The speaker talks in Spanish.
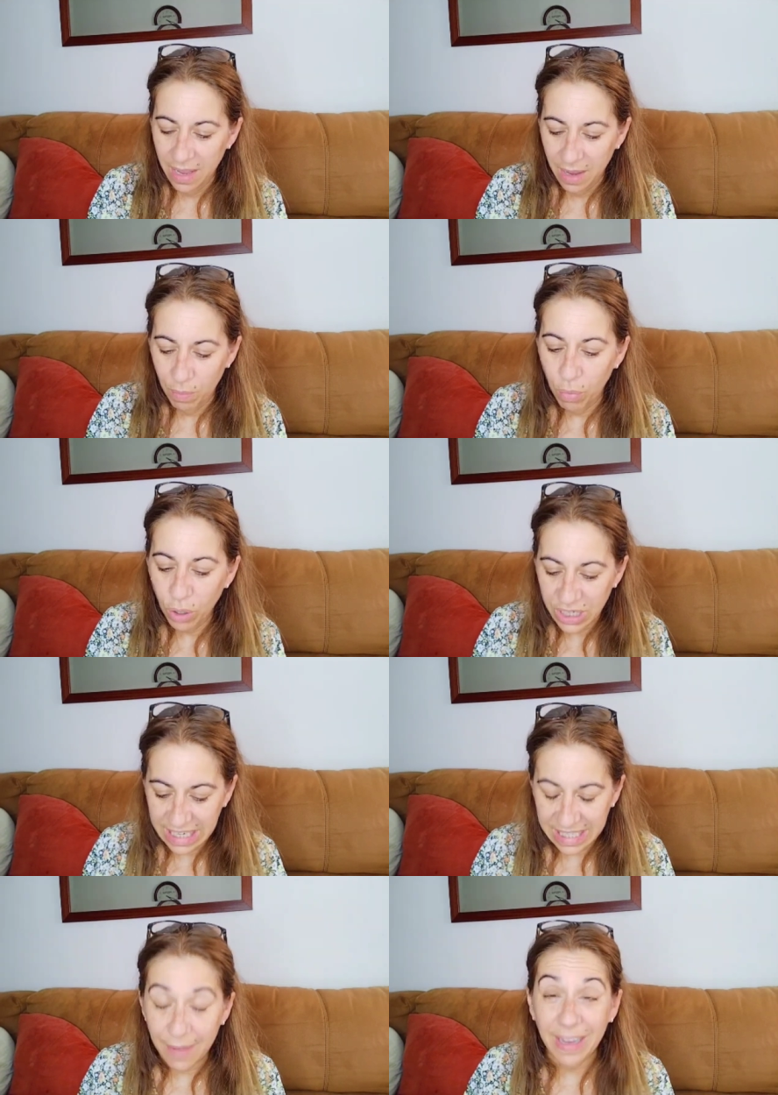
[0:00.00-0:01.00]

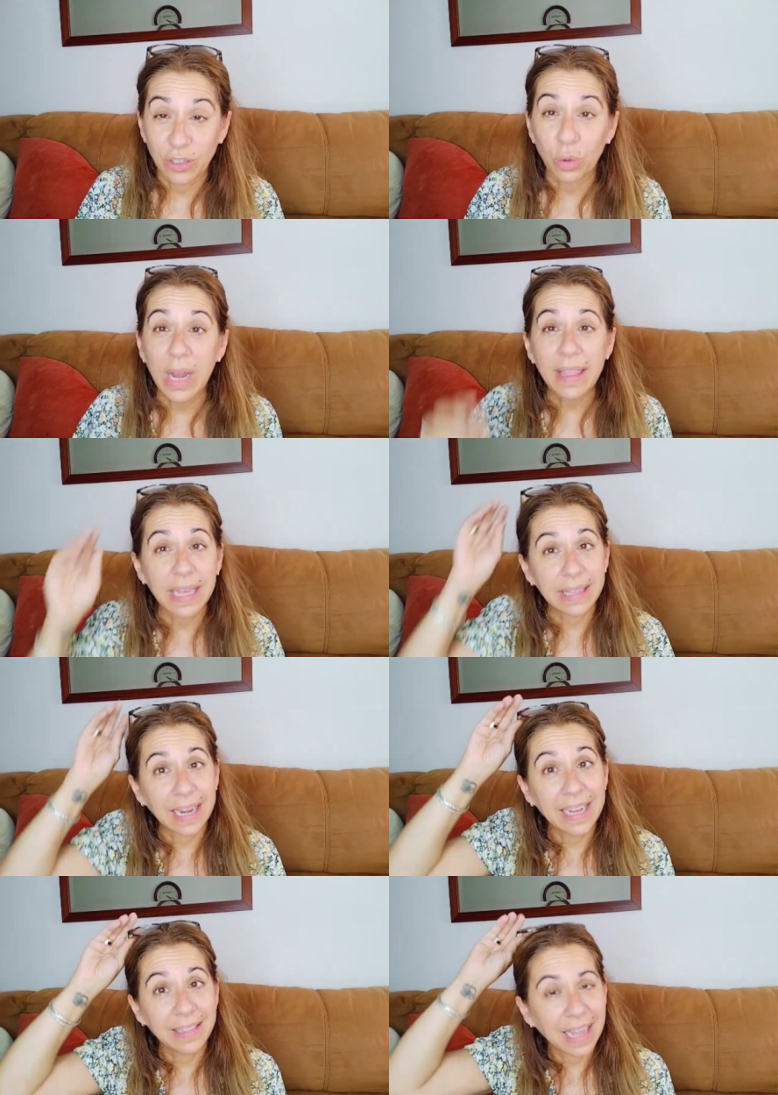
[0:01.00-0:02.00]
bolsas de basura de
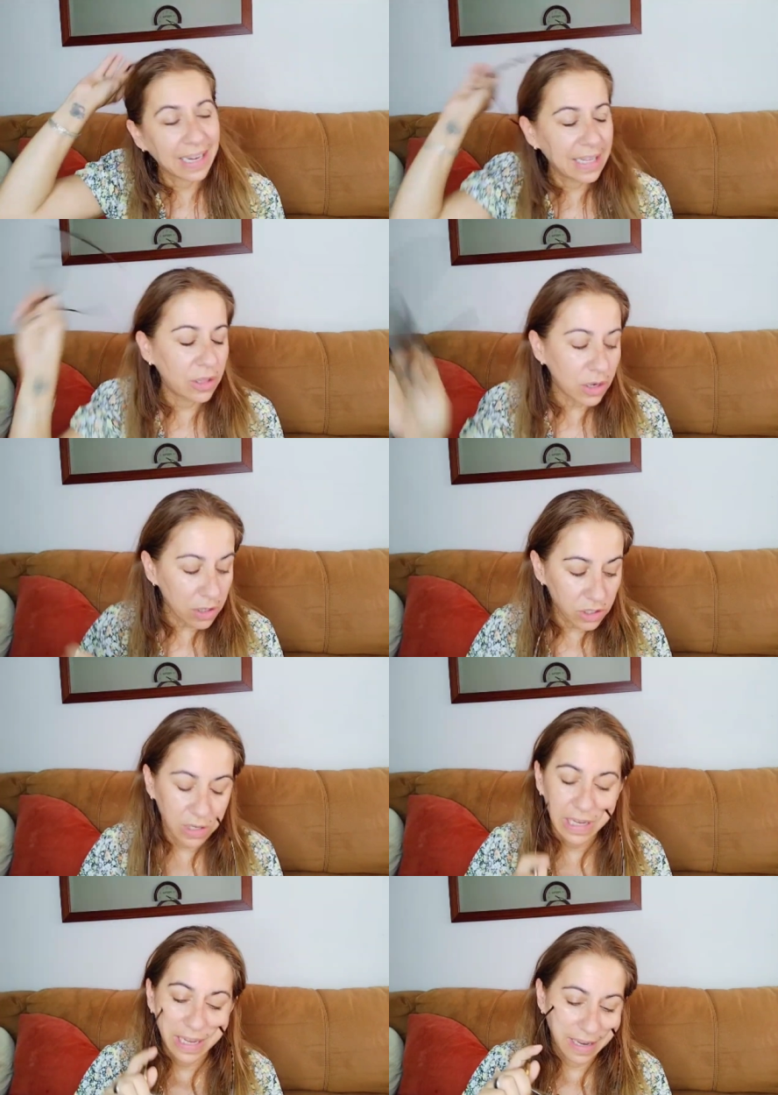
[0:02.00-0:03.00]
30 litros,
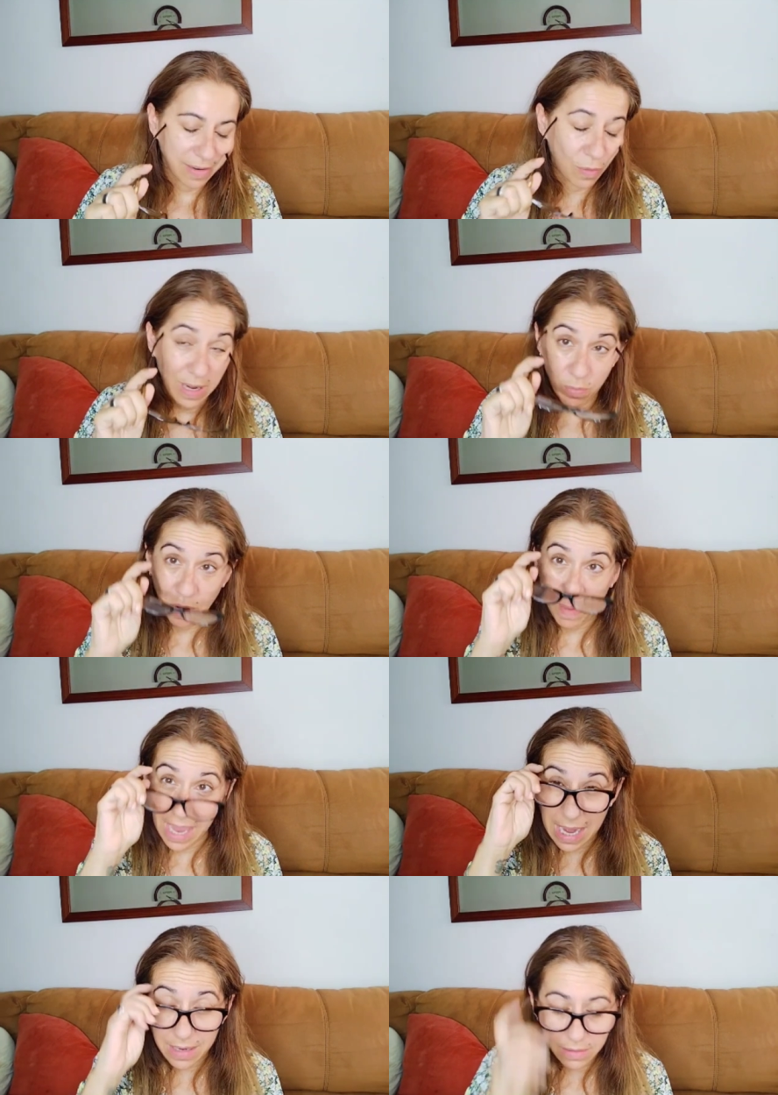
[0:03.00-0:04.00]
eh, huele muy
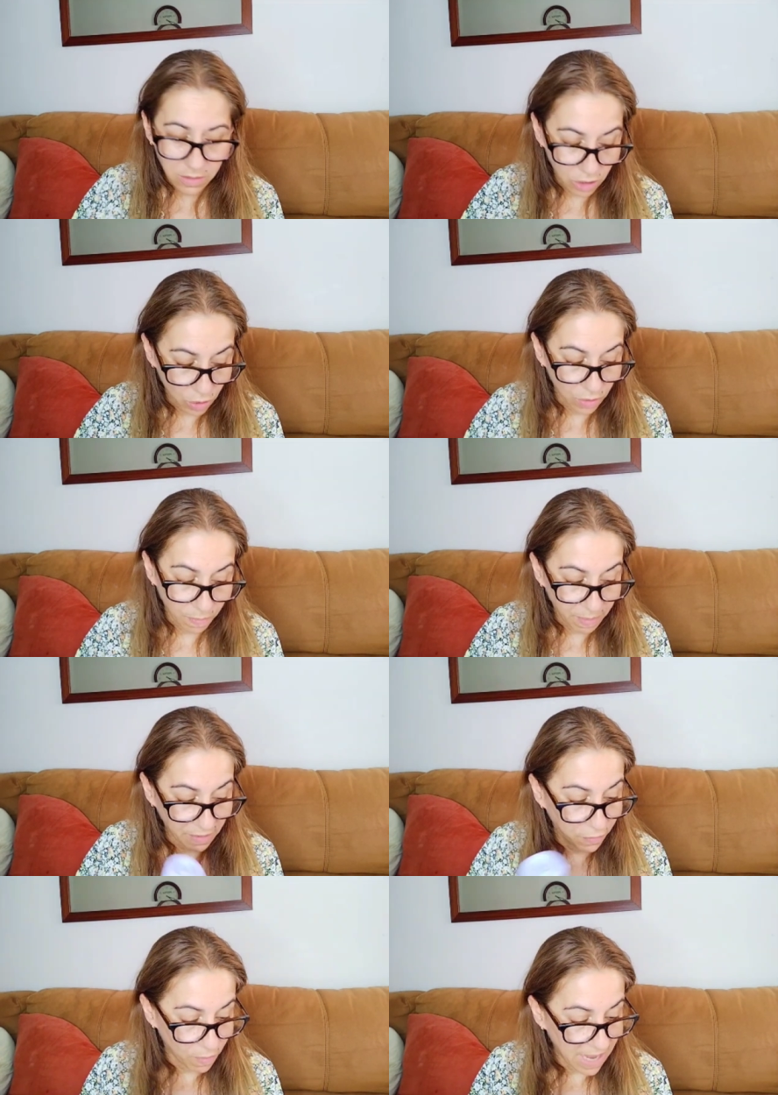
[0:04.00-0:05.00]
bien, son
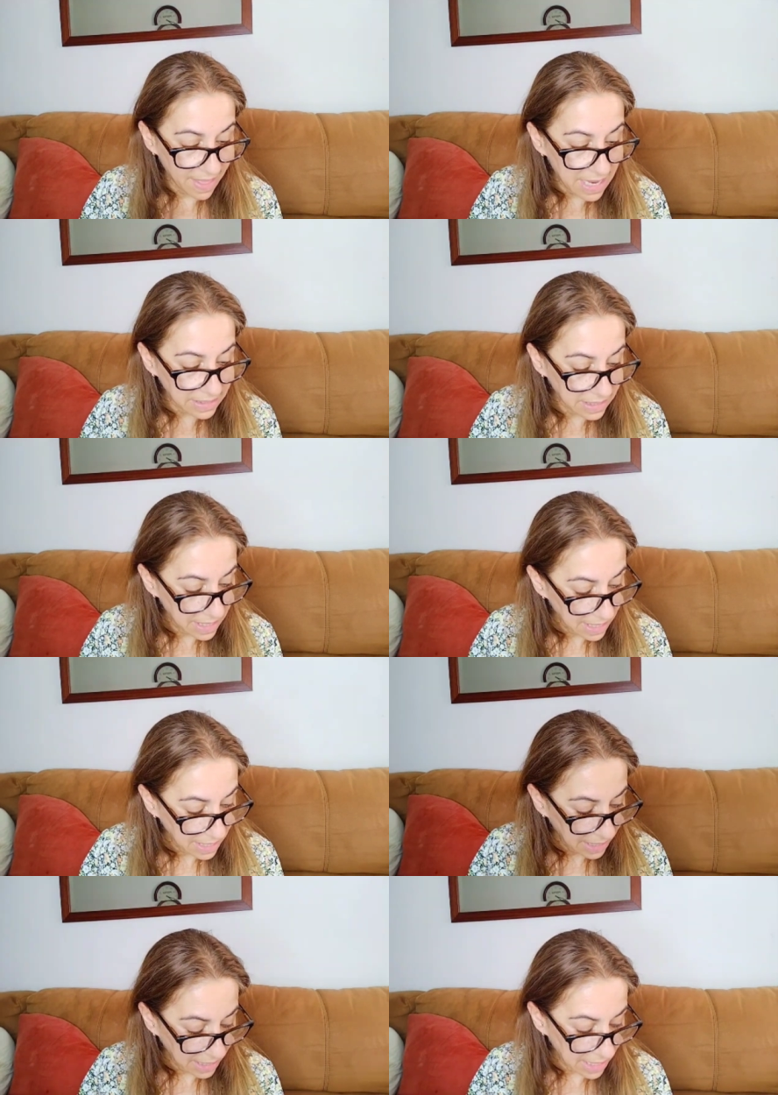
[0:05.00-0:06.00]
perfumadas
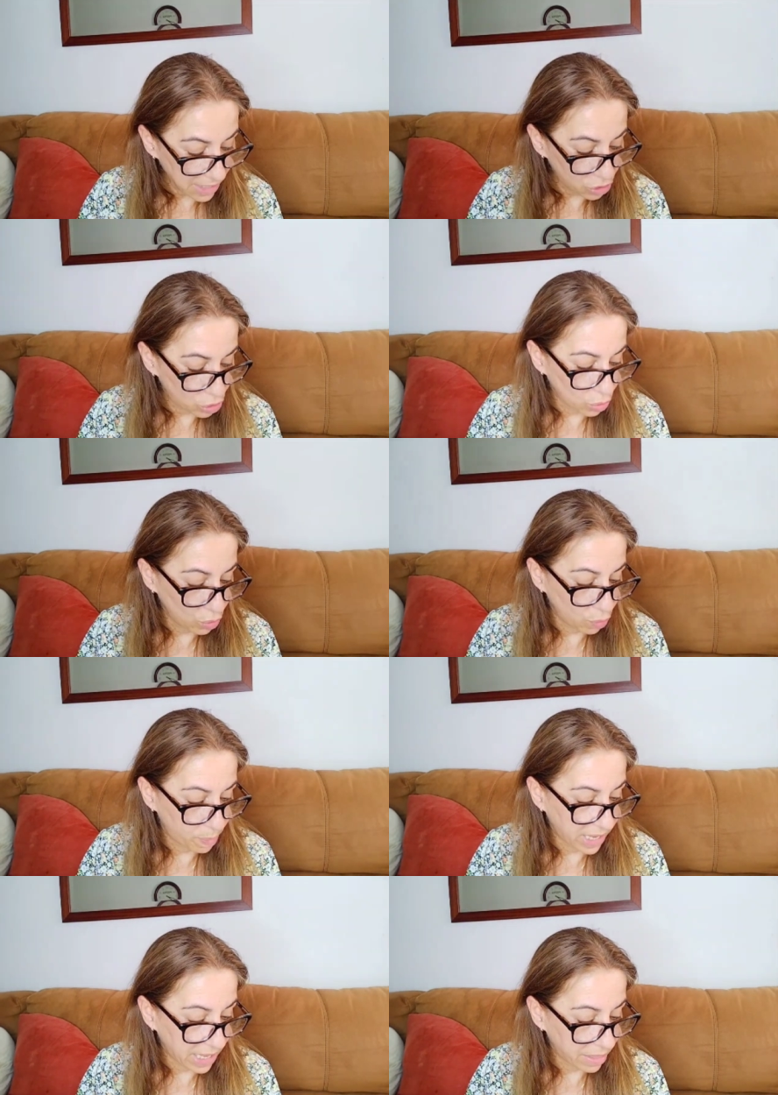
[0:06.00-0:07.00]
y su
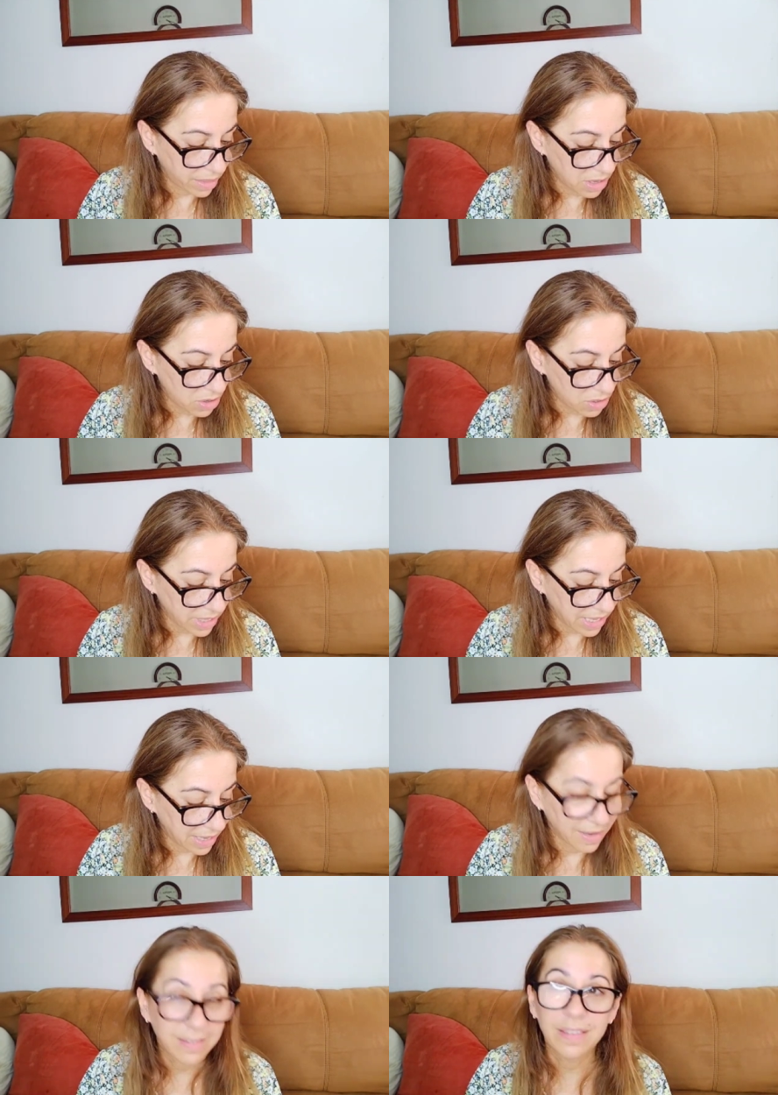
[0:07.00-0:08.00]
precio
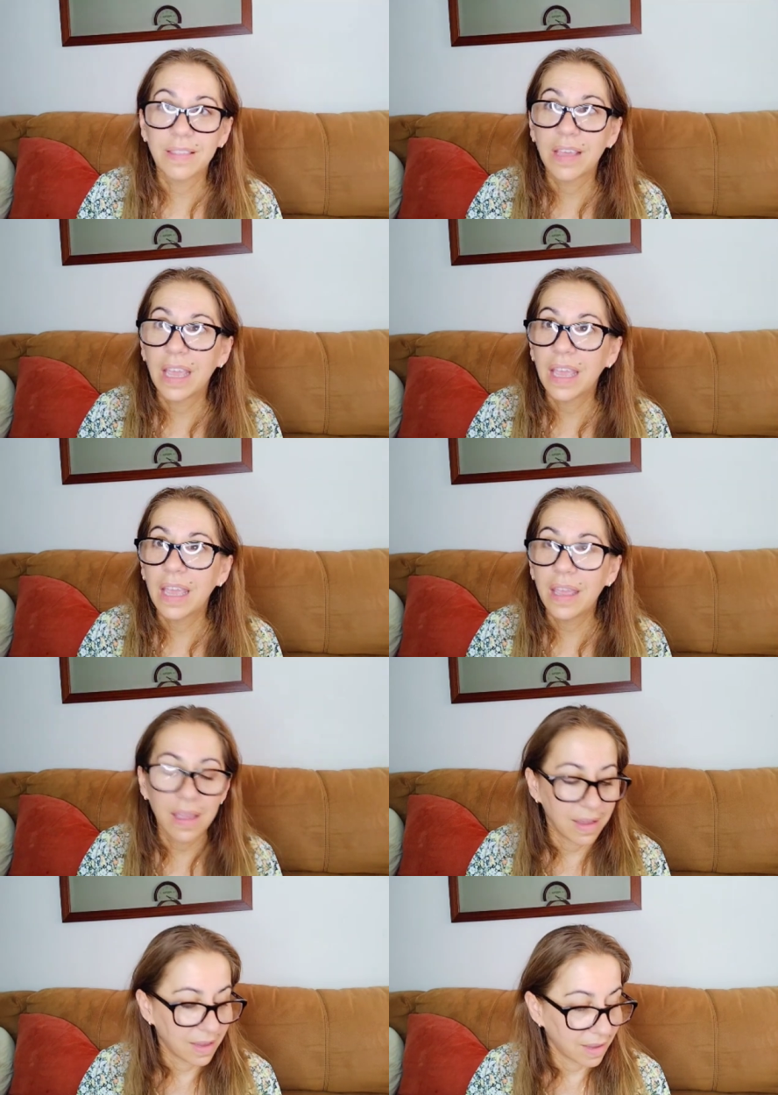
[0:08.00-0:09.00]
es
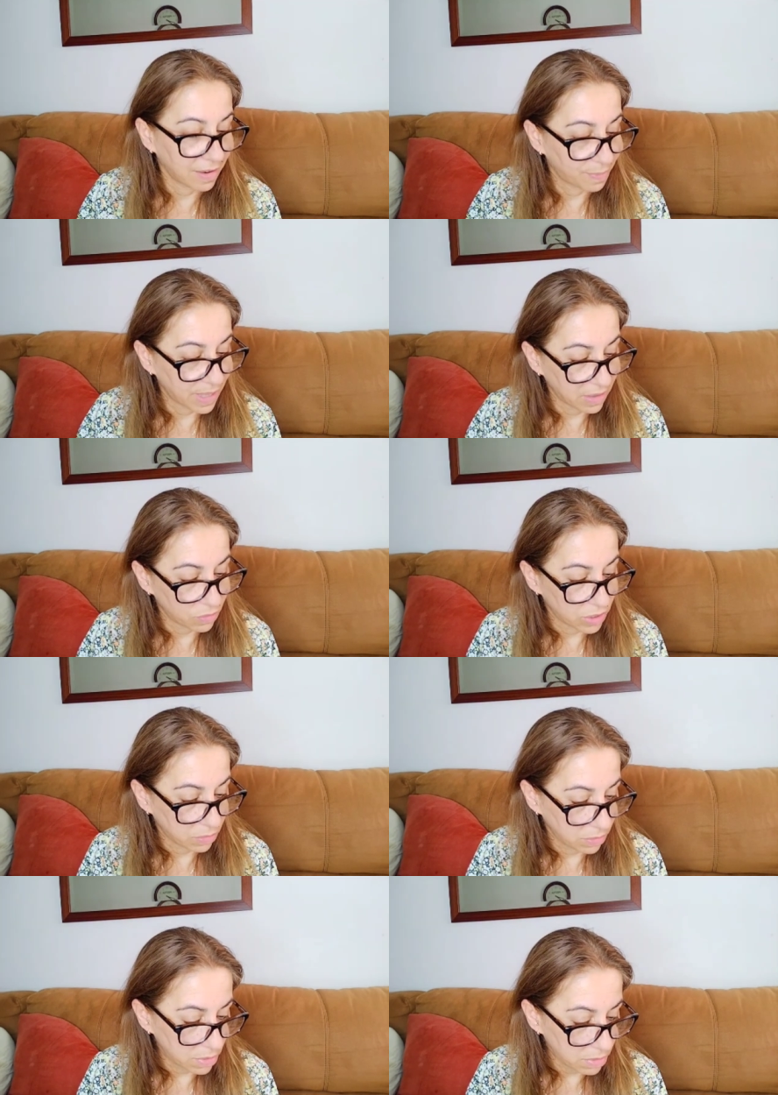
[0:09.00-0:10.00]
de... Eh, esperar un
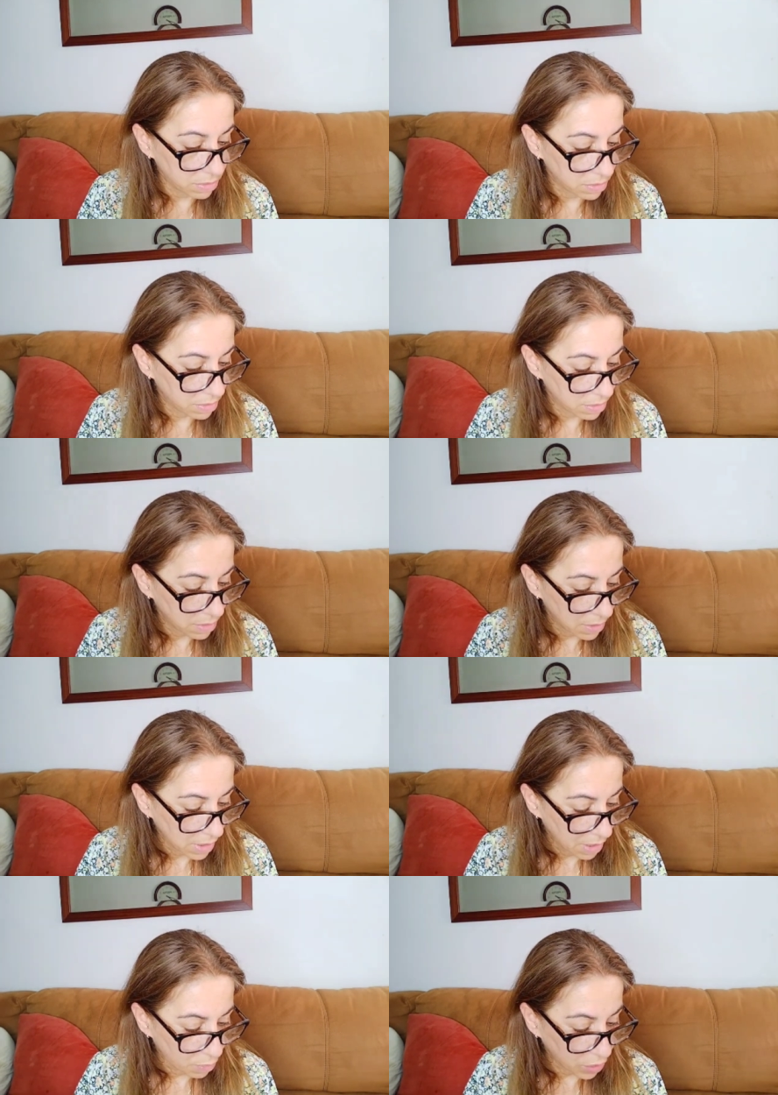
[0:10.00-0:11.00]
segundo,
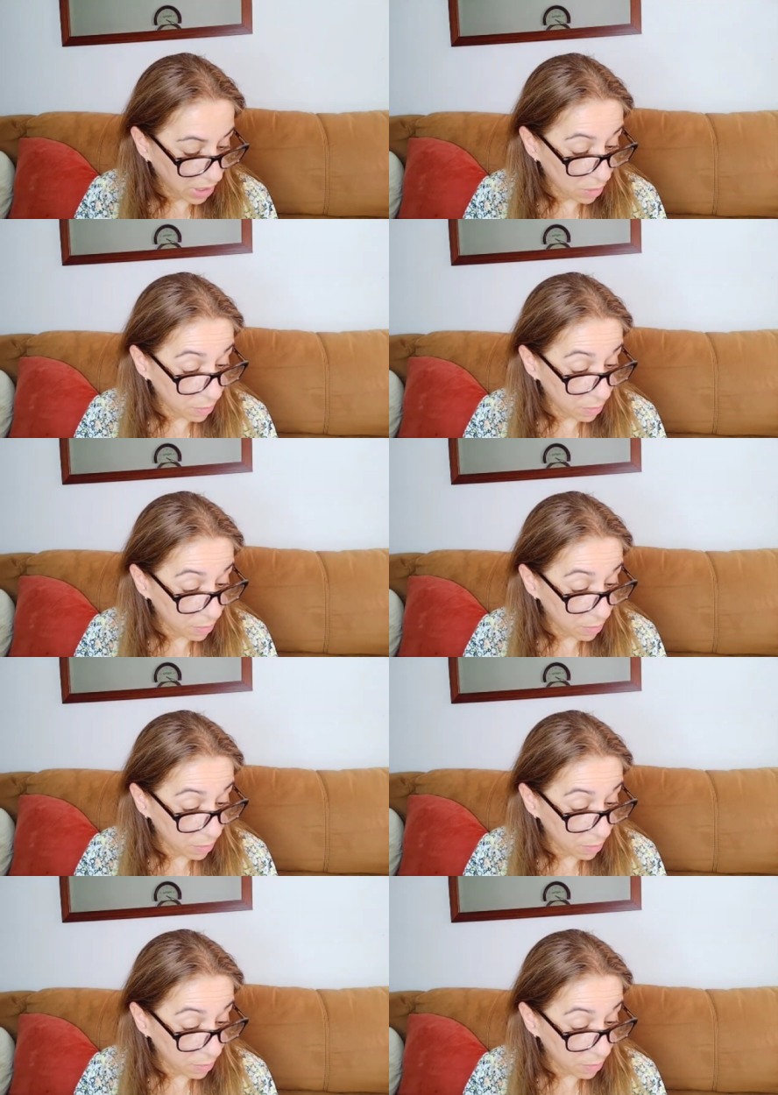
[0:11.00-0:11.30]
porque lo he